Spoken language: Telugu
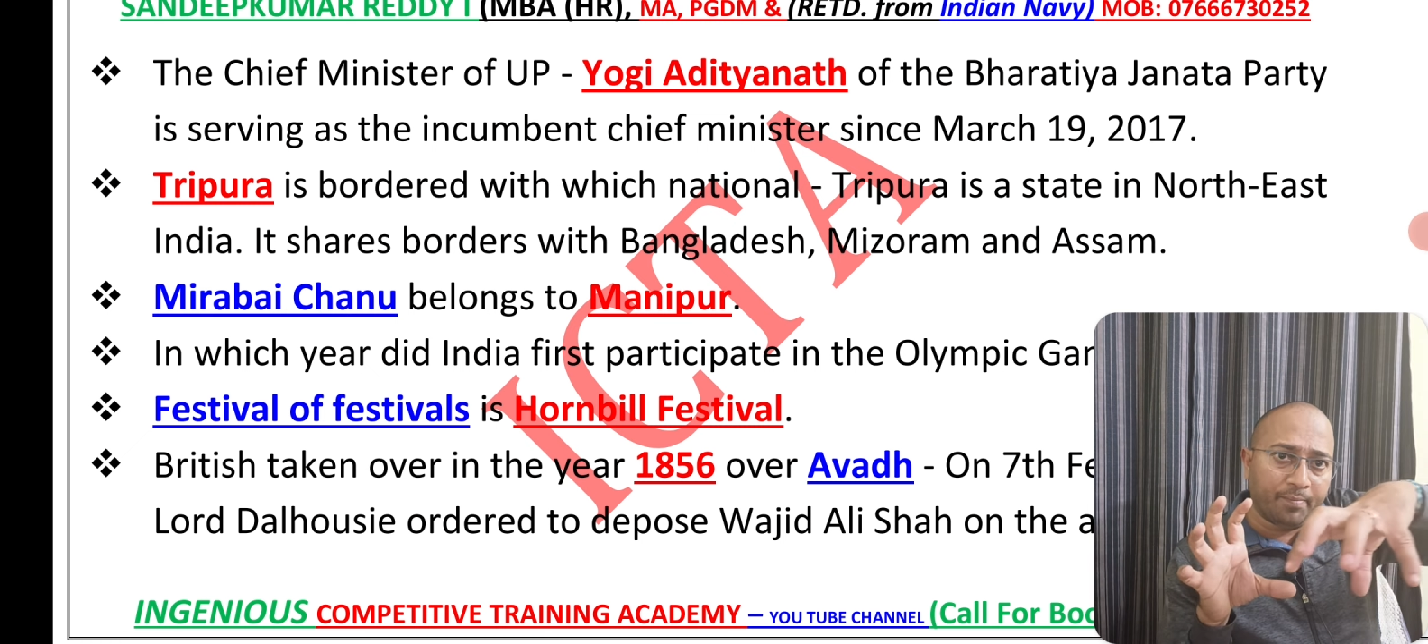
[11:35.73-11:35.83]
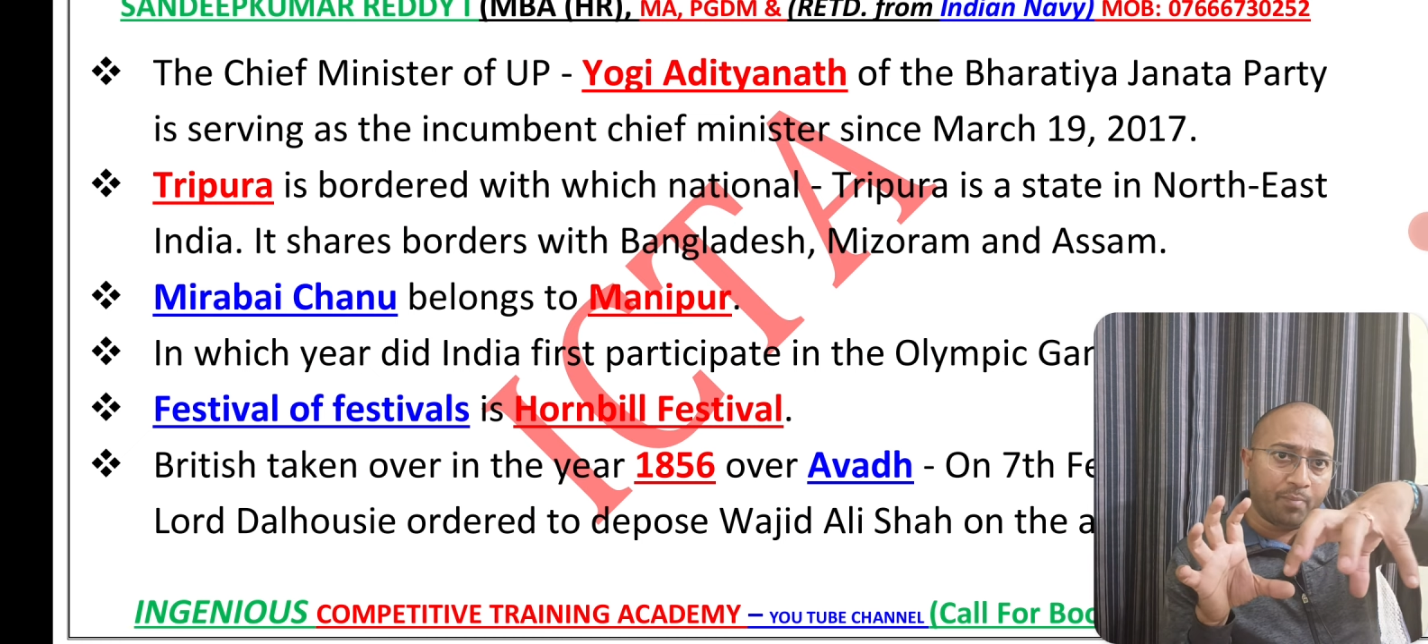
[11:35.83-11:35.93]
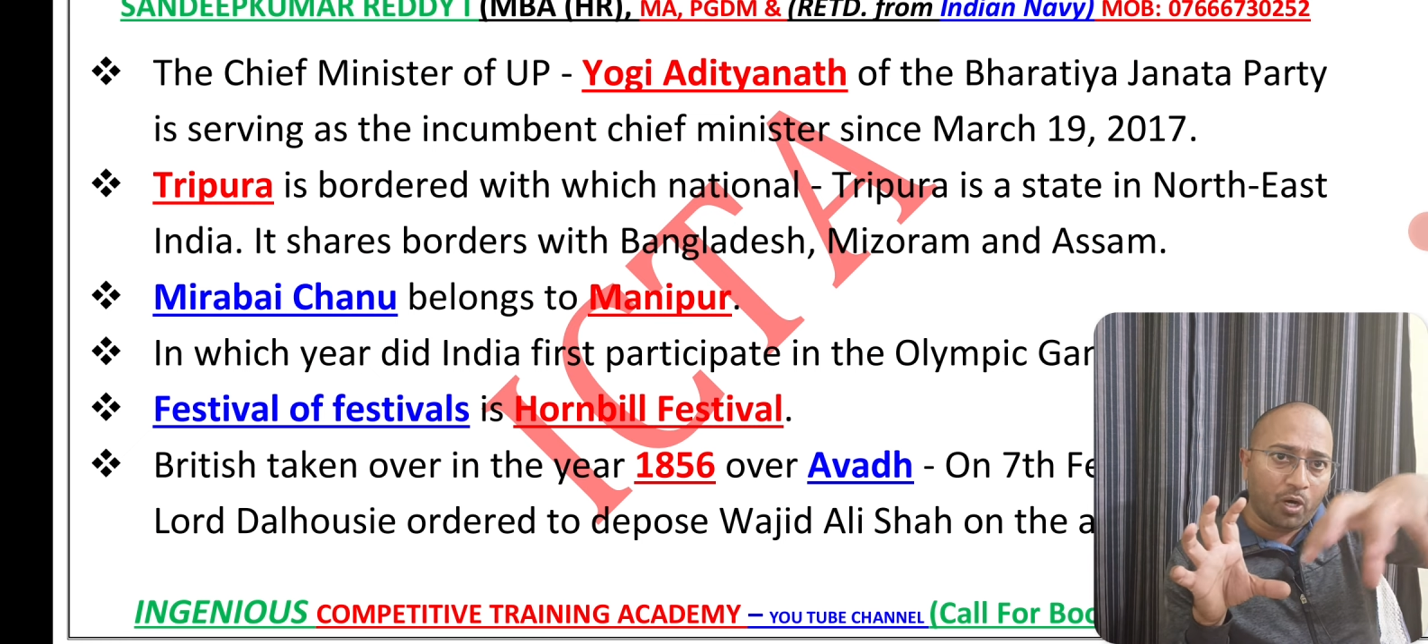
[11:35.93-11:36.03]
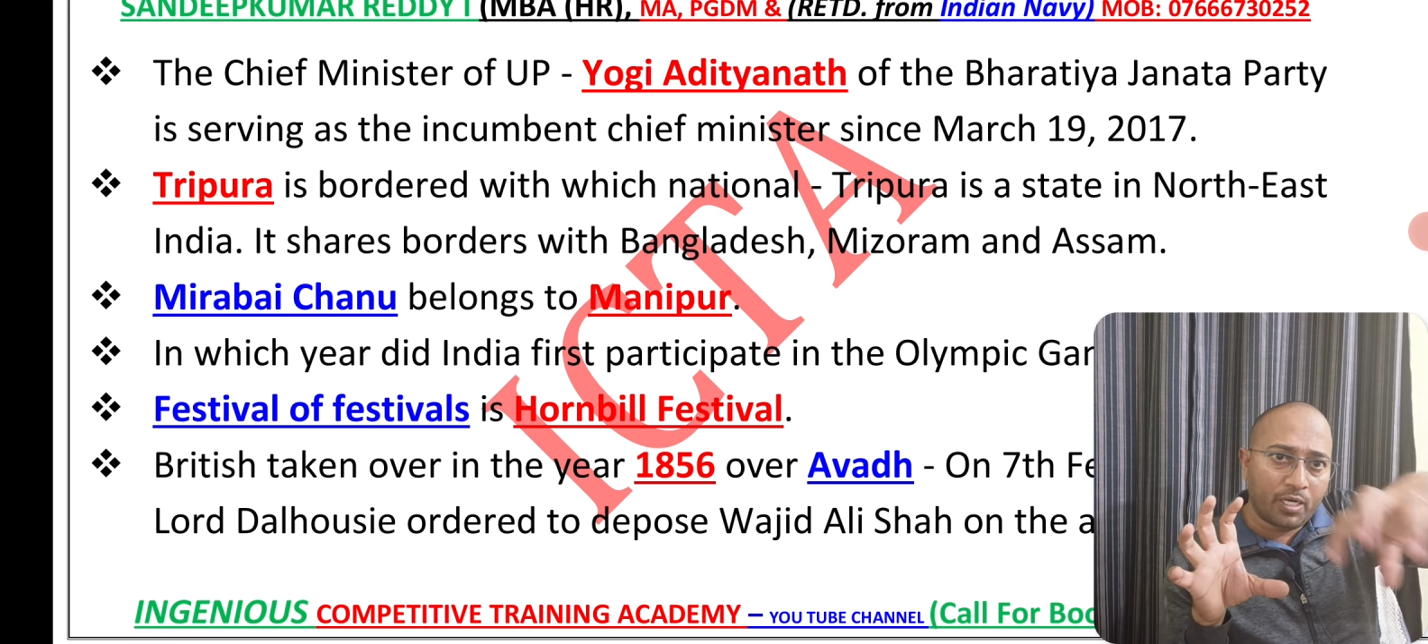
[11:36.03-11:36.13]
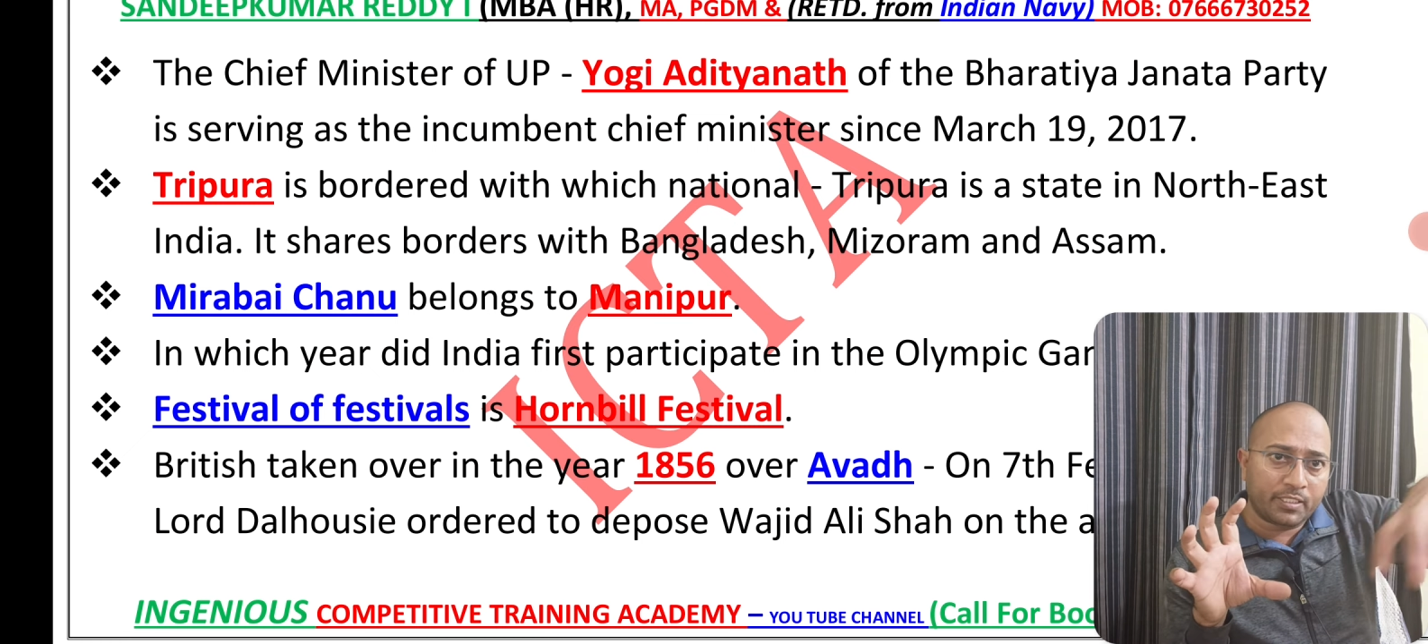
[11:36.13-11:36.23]

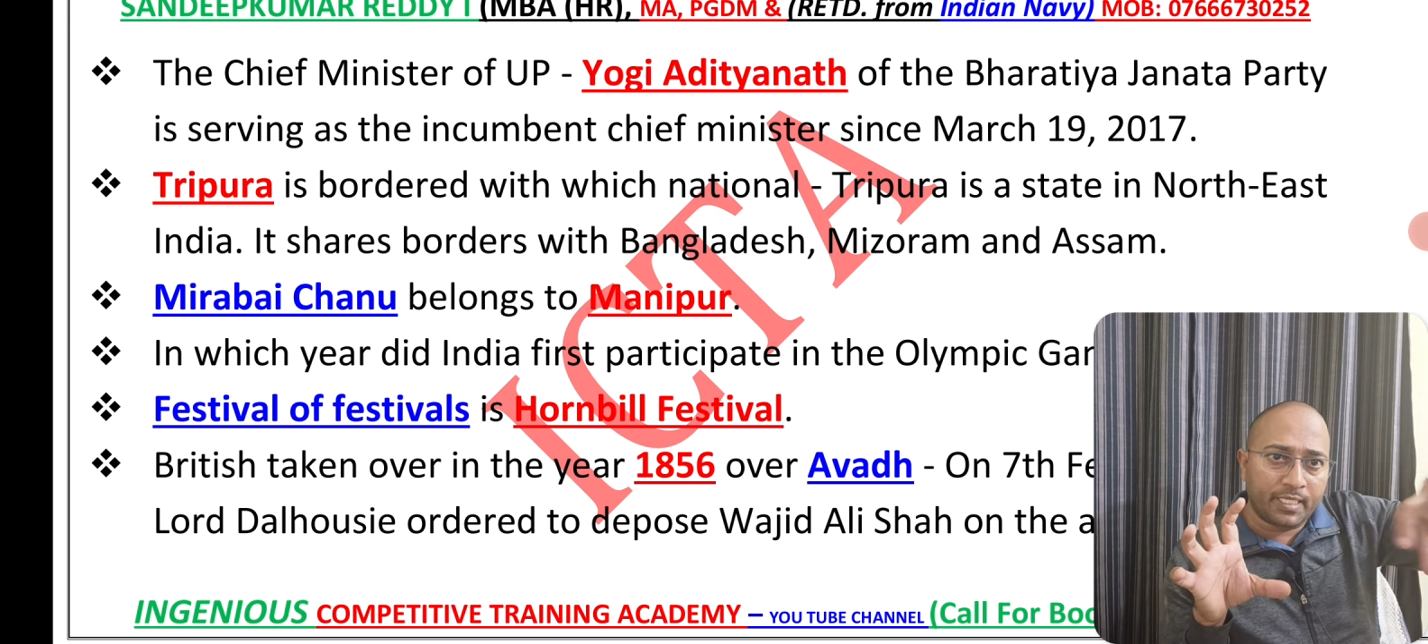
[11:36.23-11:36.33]
బార్డర్ స్టేట్